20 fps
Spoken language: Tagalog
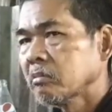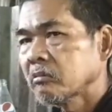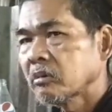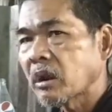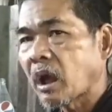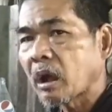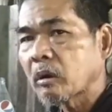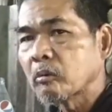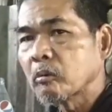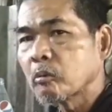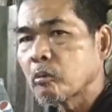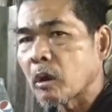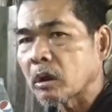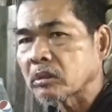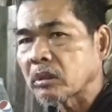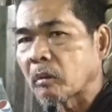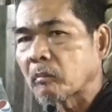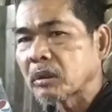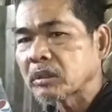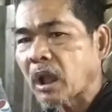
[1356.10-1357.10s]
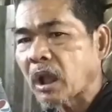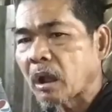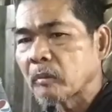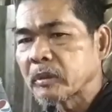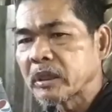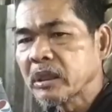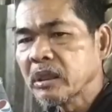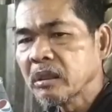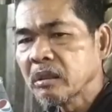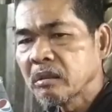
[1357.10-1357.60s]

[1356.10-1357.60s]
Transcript: Wala akong kwartang madami.